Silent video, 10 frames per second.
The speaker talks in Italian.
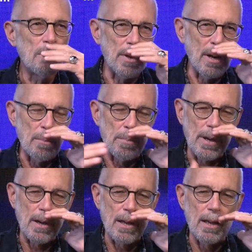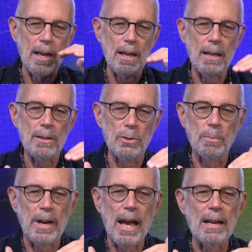Per, per eh,
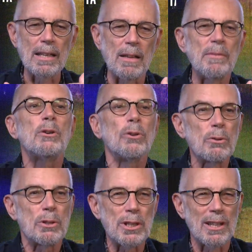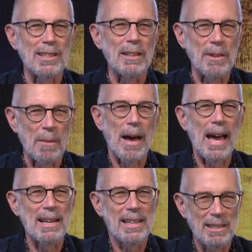superarli devi conoscerli, devi
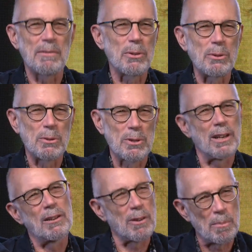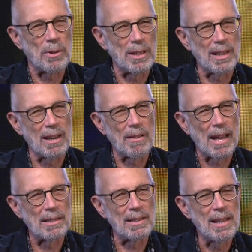amarli e devi conoscerli, allora puoi andare
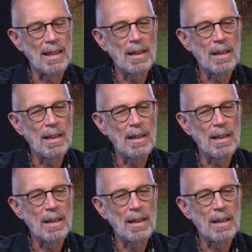avanti.